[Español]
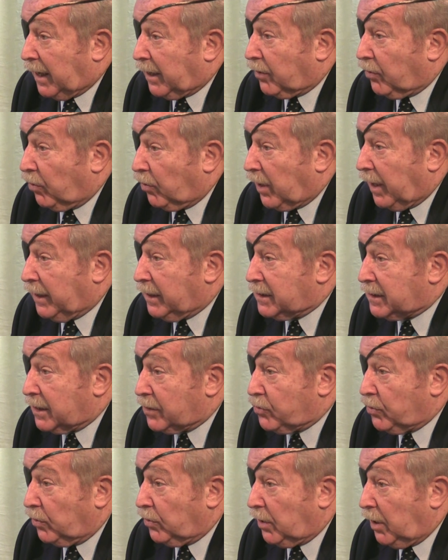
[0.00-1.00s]

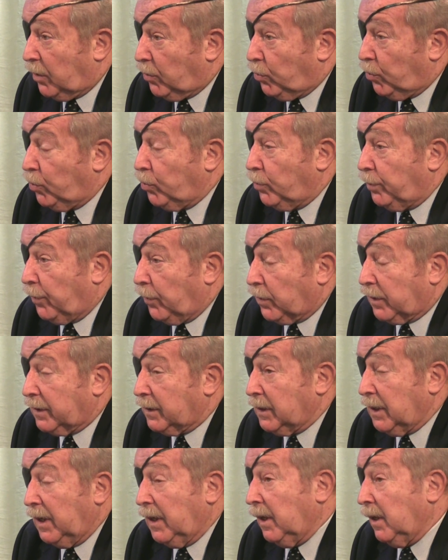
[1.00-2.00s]
reorganización del grupo.
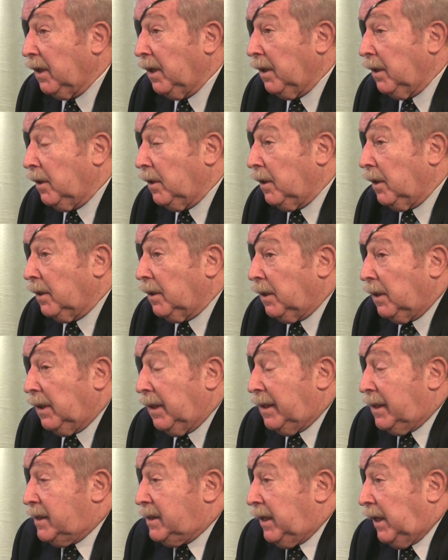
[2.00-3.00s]

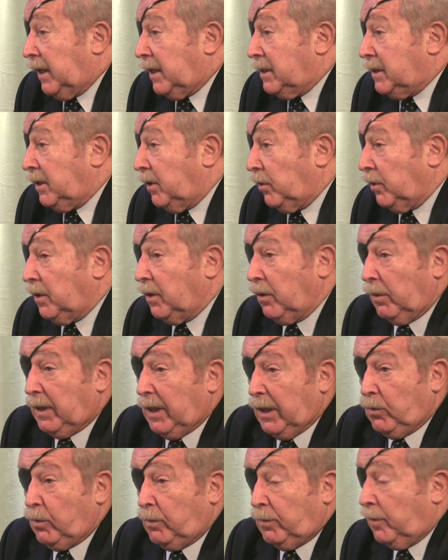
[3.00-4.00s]
es decir, que eh,
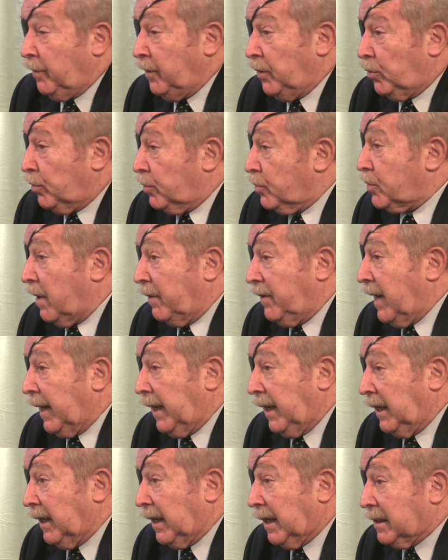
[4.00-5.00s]
en un momento no sabía
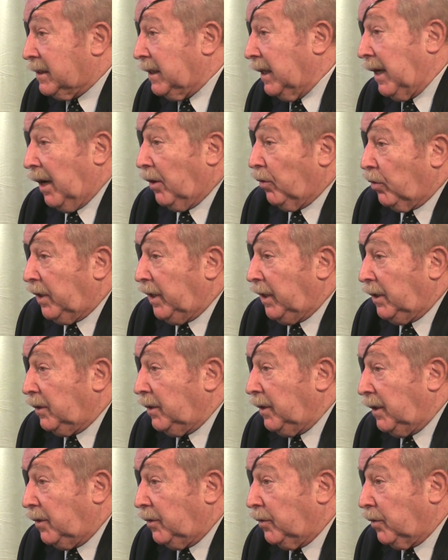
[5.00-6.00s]
qué era, si era
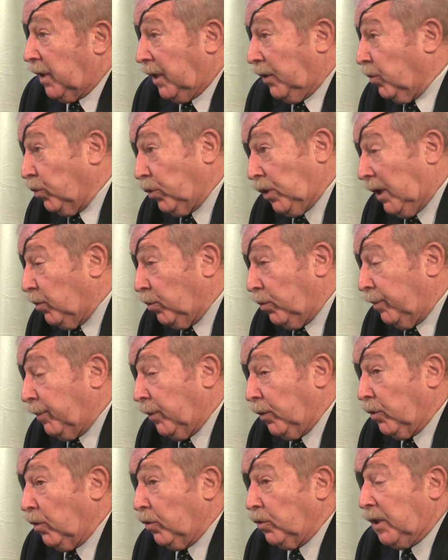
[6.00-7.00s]
logístico, que no, el
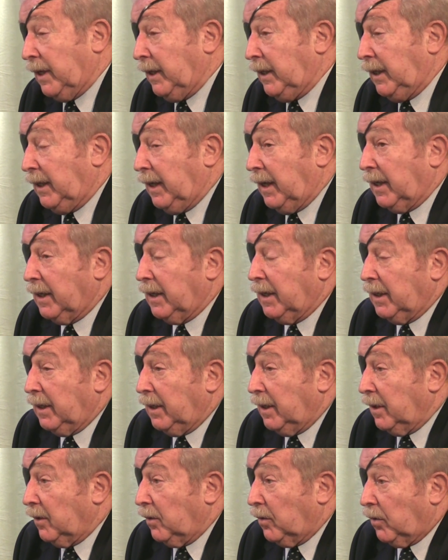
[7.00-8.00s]
grupo no tenía,
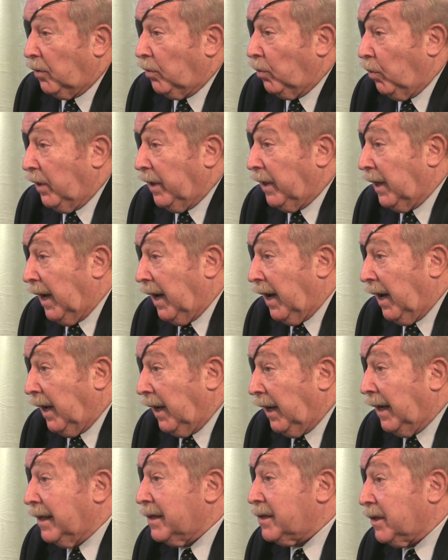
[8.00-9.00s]
o era
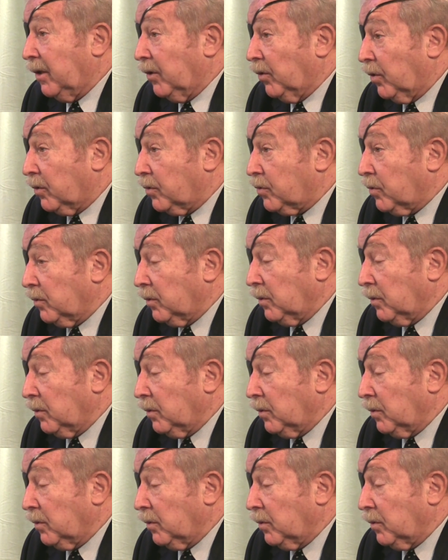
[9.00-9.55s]
el s 2